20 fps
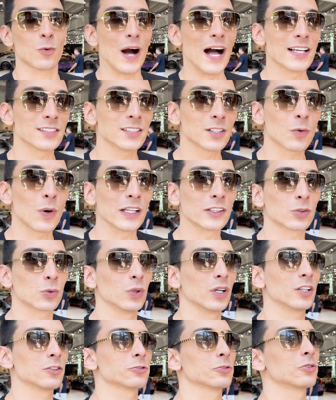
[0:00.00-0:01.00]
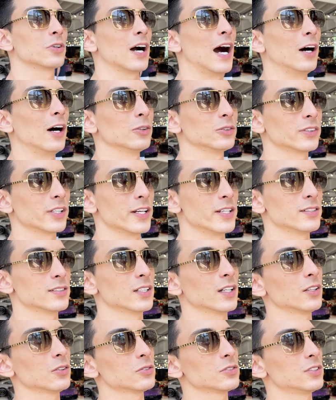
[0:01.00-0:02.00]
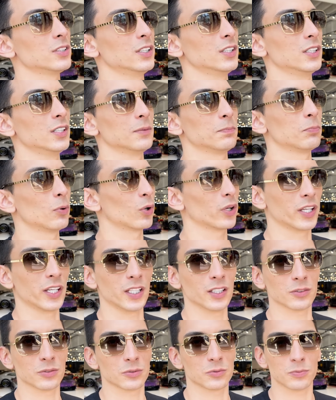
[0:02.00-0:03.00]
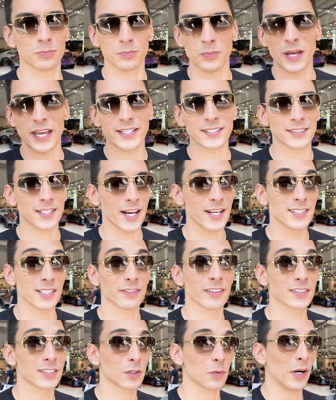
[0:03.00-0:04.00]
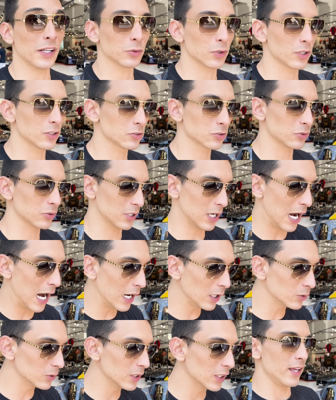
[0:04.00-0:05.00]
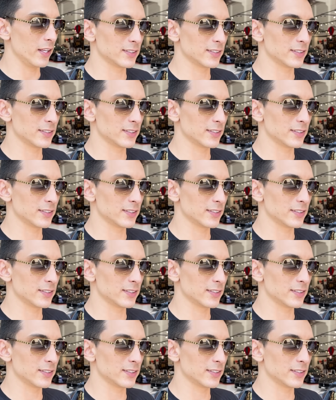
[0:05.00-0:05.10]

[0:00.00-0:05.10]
quase quatro anos com o carro, três anos e pouquinho, mês três ia fazer quatro anos com o carro.